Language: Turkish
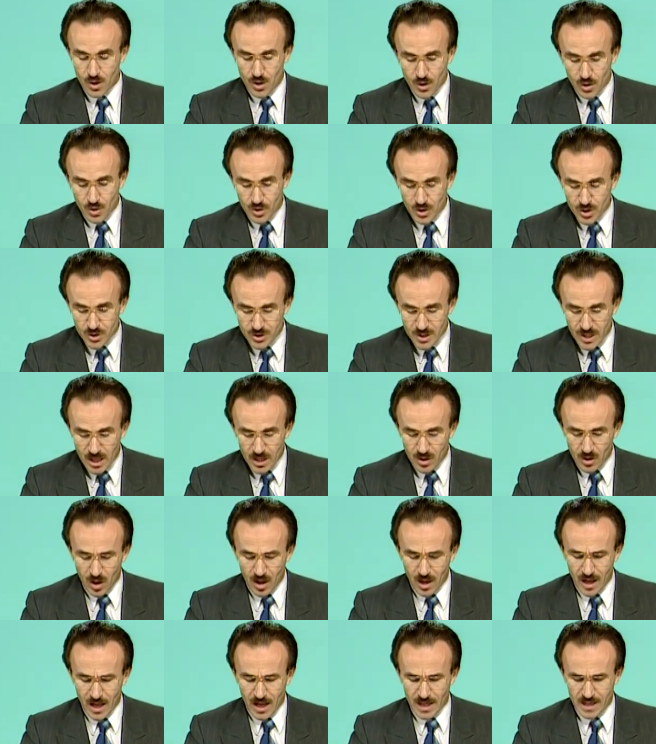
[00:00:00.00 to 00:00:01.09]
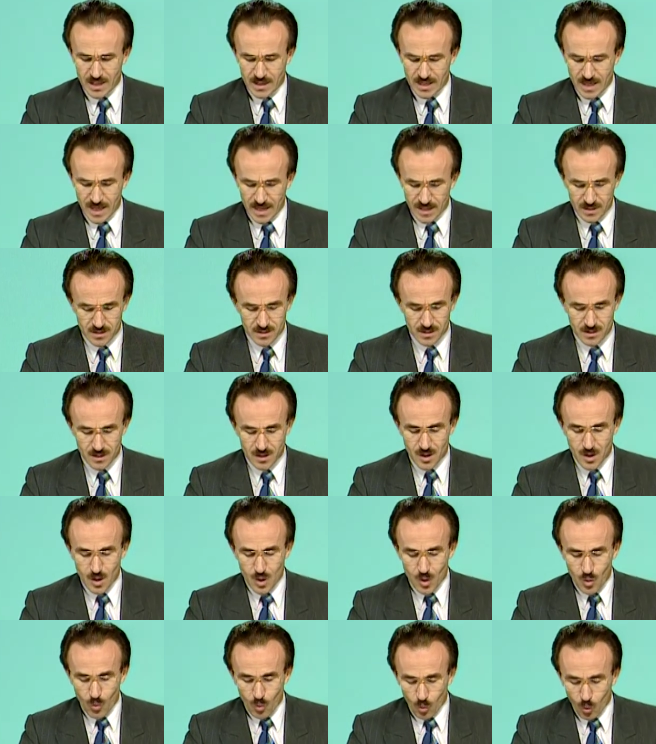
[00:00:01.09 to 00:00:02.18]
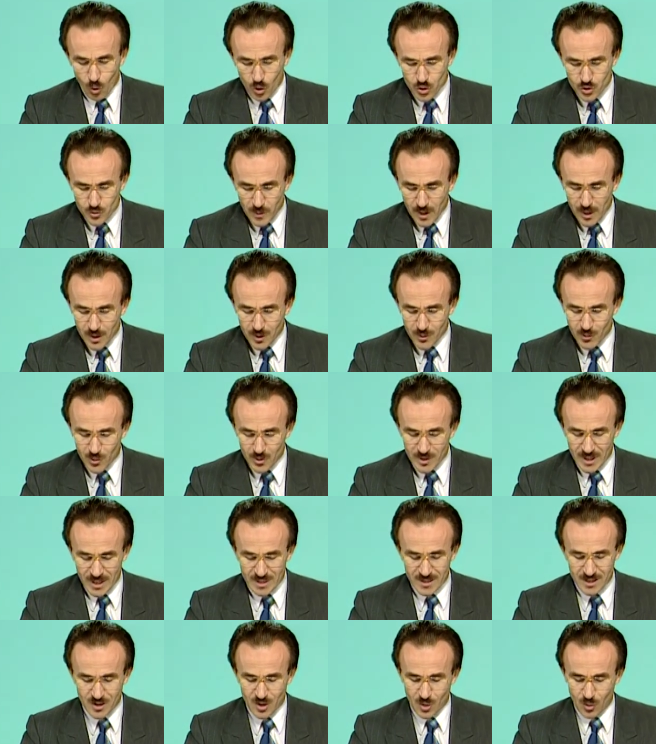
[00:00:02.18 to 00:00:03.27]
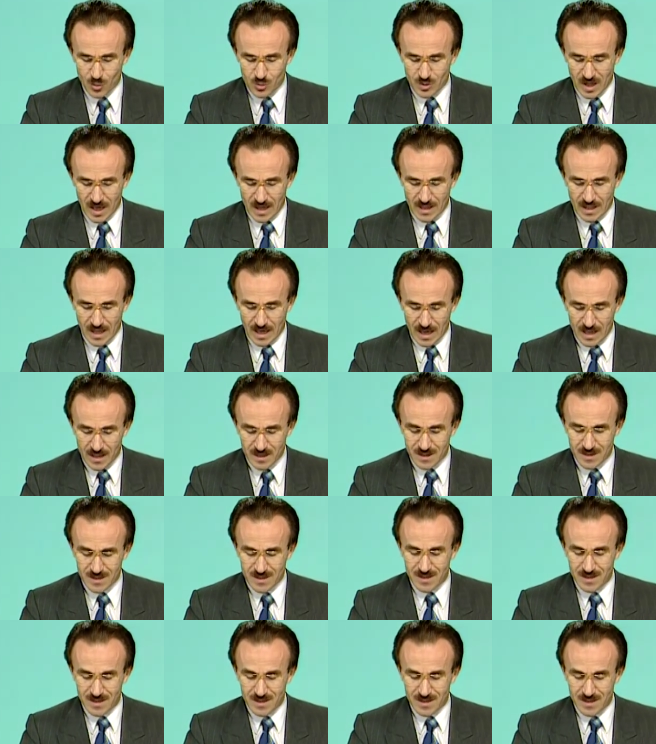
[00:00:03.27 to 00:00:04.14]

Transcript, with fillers: Hristiyan ahaliden Osmanlı ülkesinde oturanlara